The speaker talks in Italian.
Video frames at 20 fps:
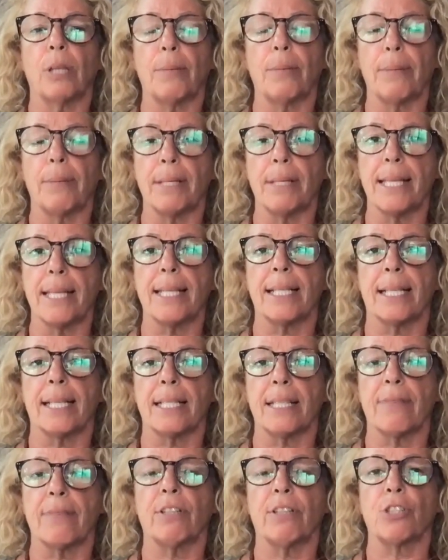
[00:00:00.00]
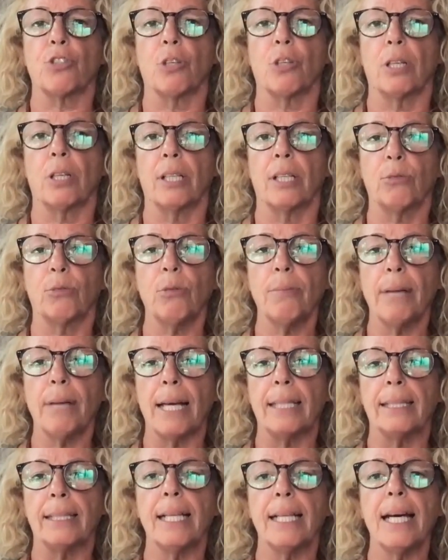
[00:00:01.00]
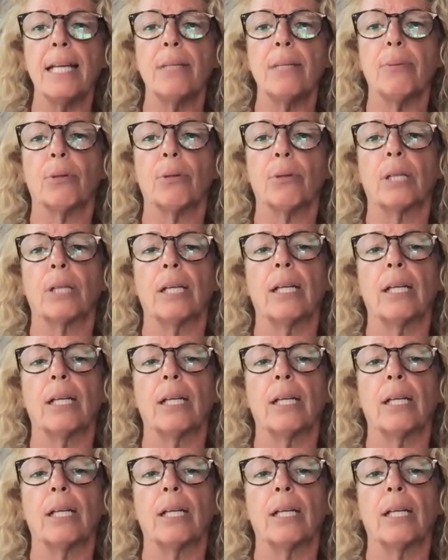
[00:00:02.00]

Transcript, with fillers: dei pensieri che si affacciano alla tua mente e riporta